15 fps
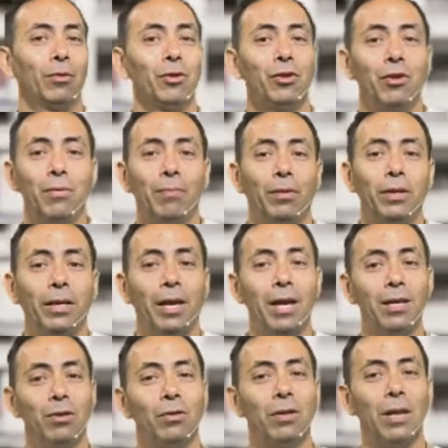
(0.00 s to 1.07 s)
¿no? Porque
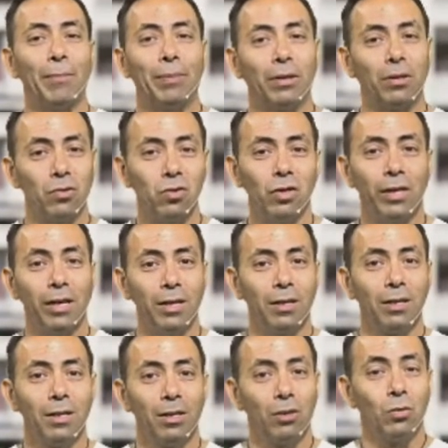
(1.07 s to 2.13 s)
hay una persona,
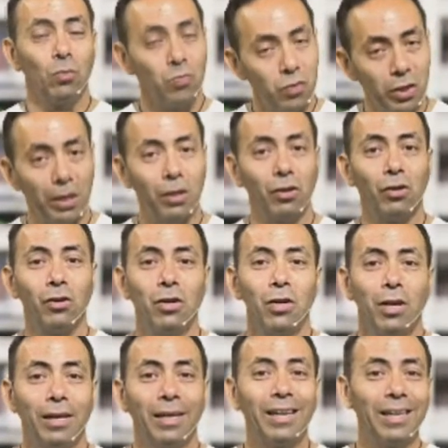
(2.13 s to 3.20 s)
un chico,
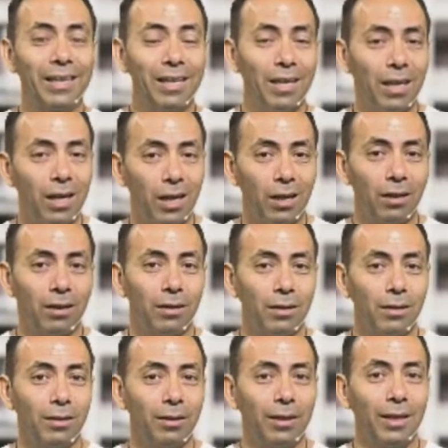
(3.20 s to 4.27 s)
que quiere,
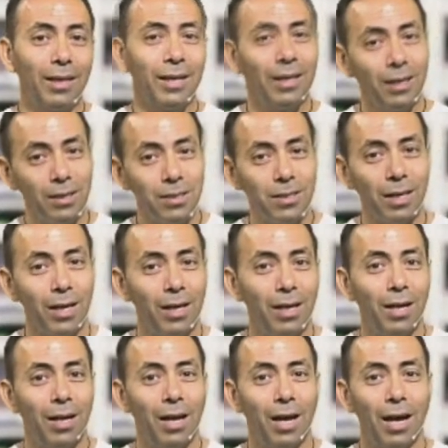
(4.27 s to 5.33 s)
quiere irse
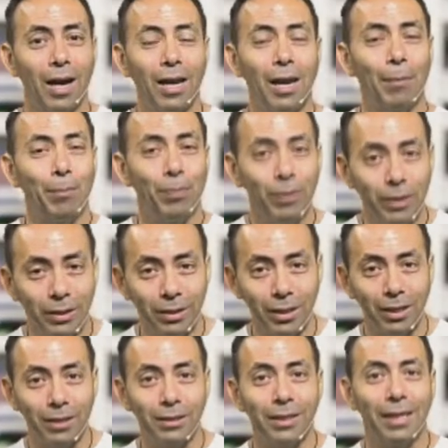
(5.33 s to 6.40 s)
a la
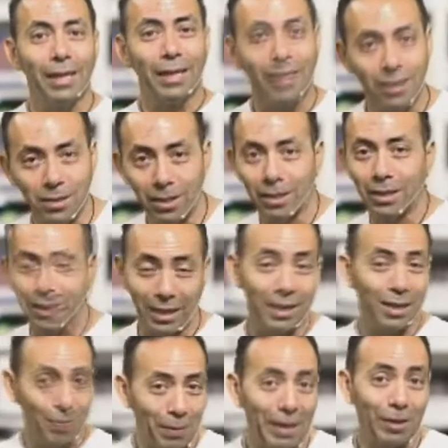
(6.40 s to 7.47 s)
puerta de la casa de Gran
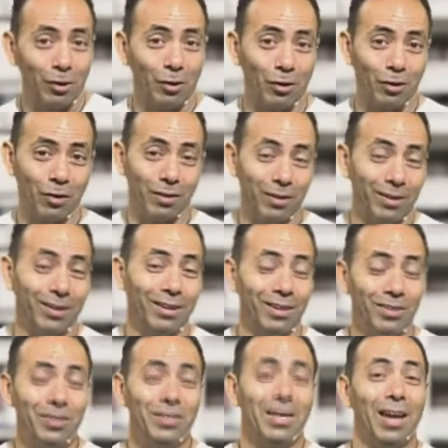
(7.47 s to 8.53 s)
Hermano.
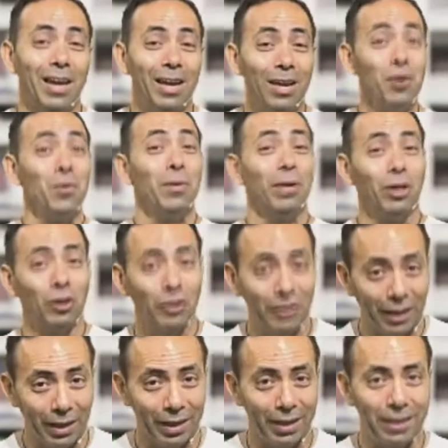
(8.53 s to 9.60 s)
O él nos va a
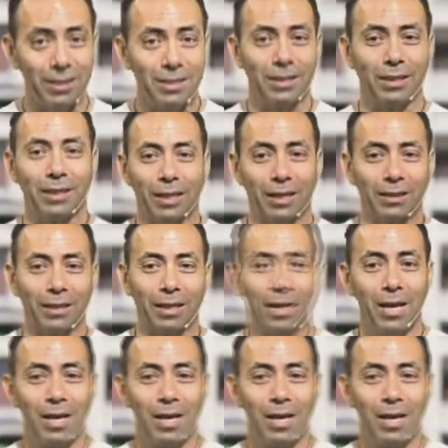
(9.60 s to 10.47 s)
contar de qué se trata.